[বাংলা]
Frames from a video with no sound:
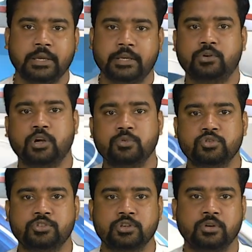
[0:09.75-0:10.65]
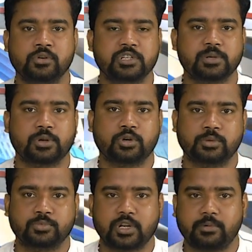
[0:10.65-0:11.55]
এই কর্মসূচির অঙ্গ হিসেবে
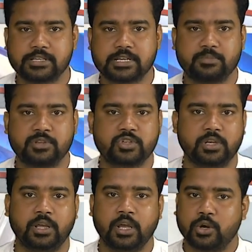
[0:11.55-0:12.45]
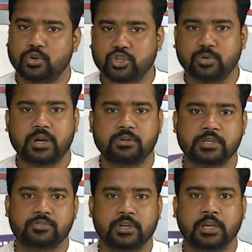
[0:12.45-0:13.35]
কদমতলা বাজারে মিছিল ও শোভা
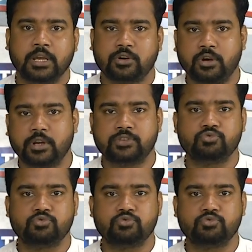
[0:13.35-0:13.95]
করেছে কংগ্রেস